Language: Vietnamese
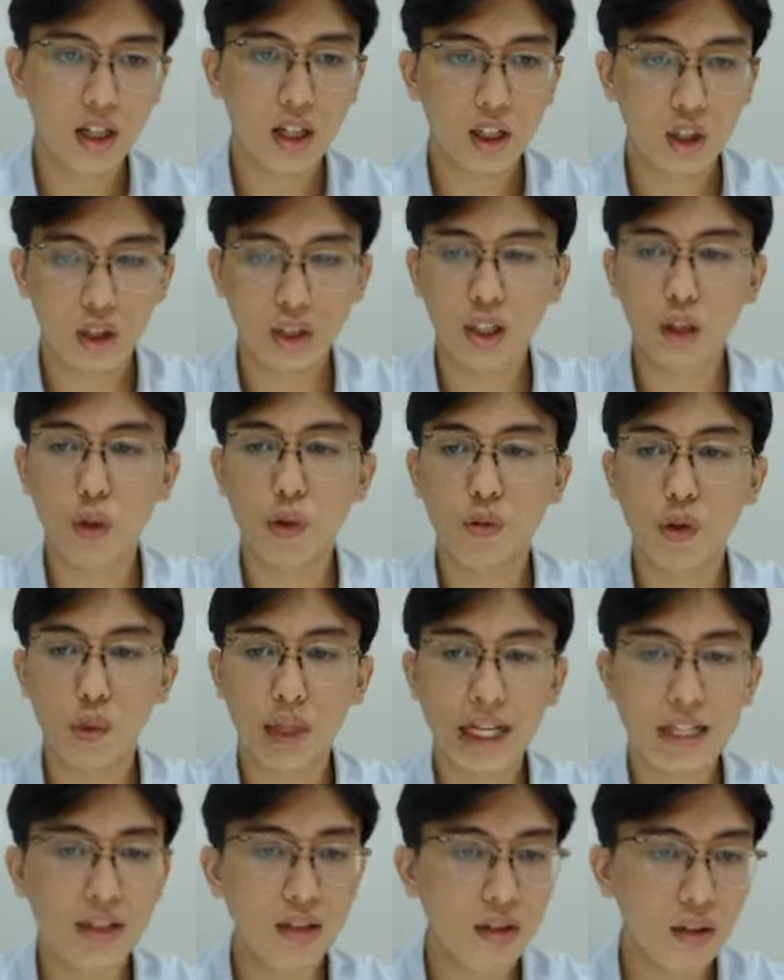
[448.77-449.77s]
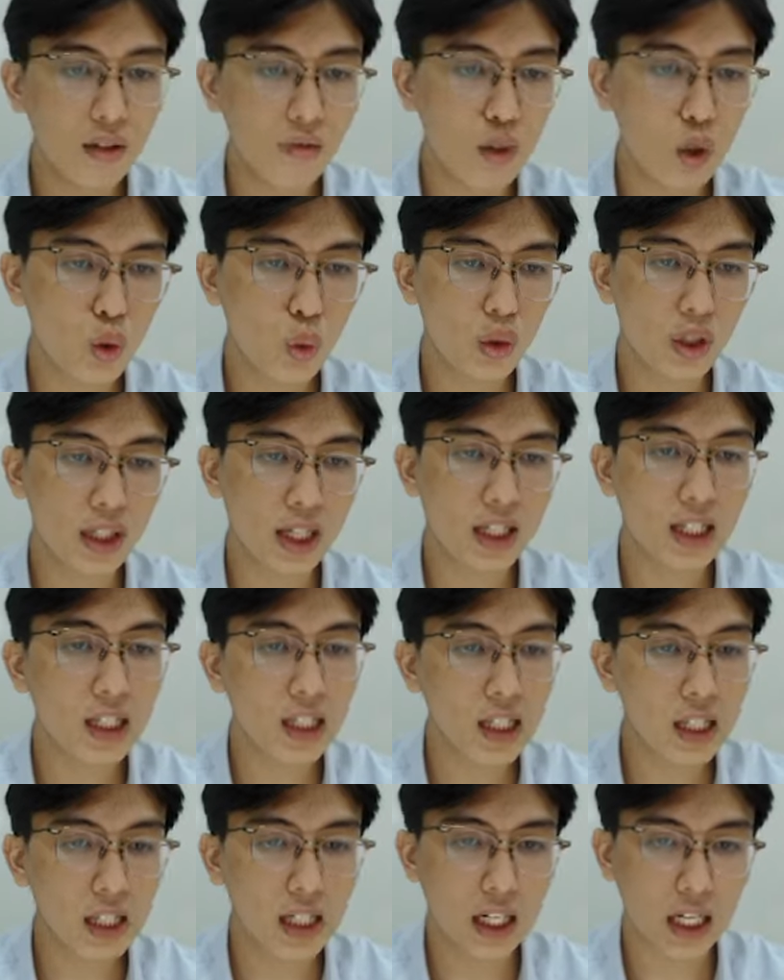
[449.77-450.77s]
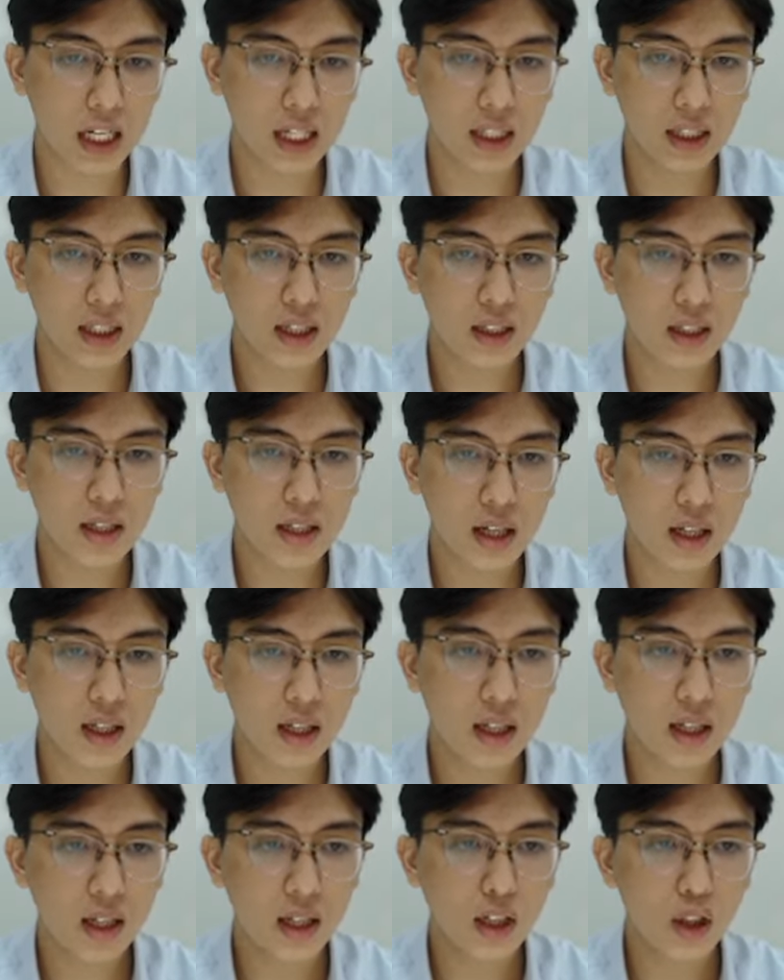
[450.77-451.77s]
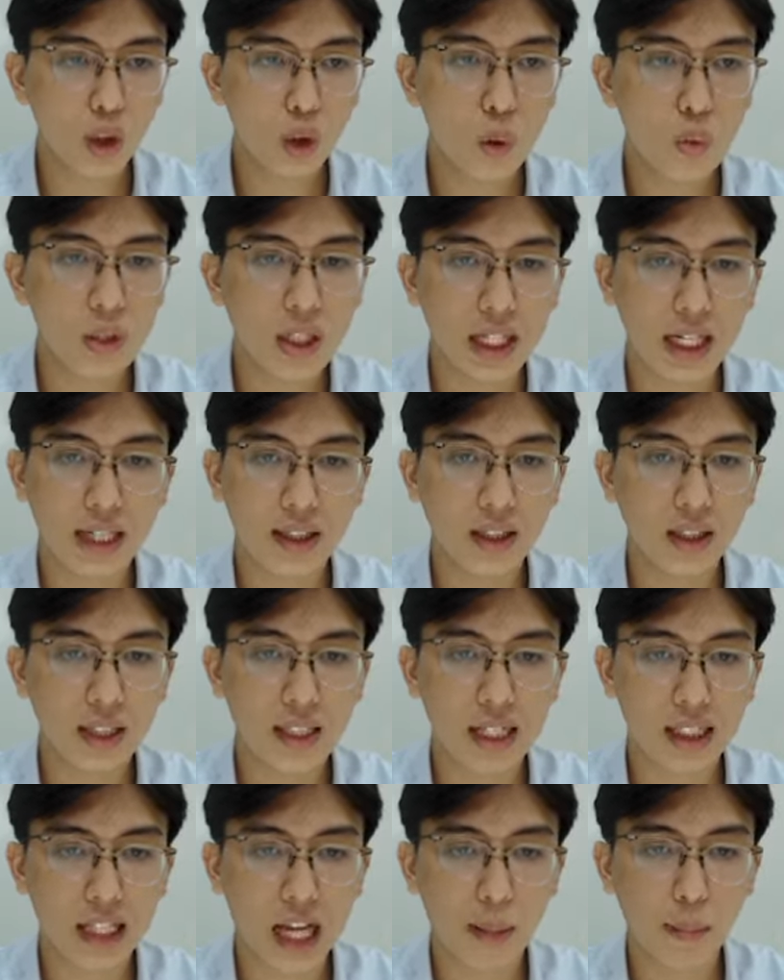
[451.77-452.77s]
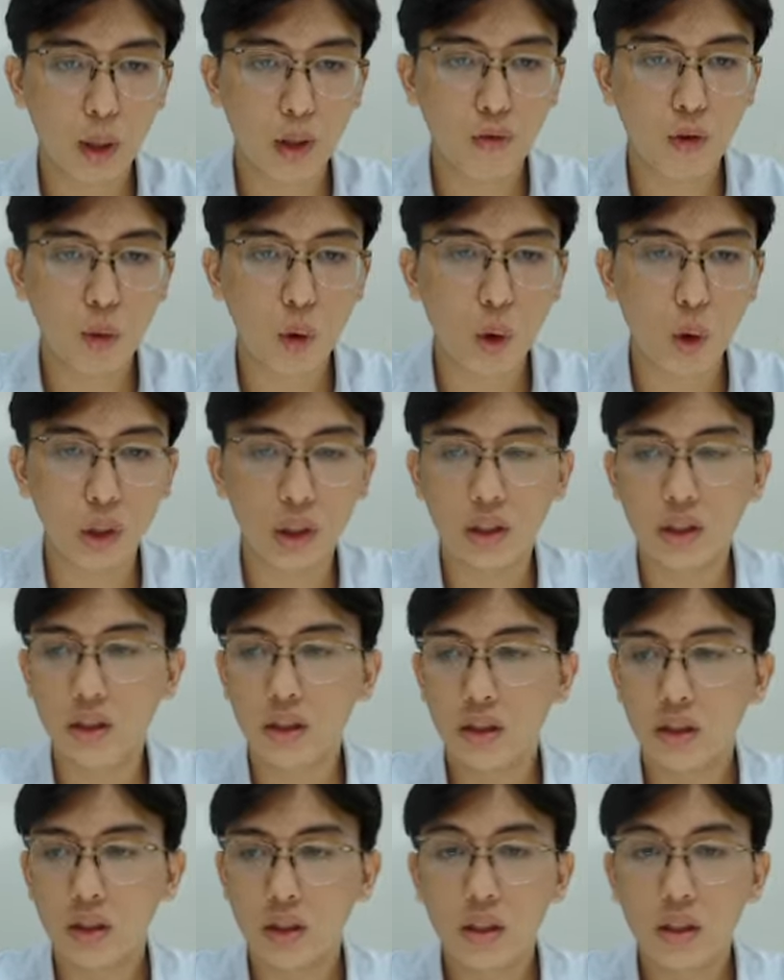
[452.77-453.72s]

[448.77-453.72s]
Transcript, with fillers: còn những cổ phiếu kênh giữa ví dụ như SSI này này được chưa nó cũng chỉ là những cái trạng thái mà nó phục hồi từ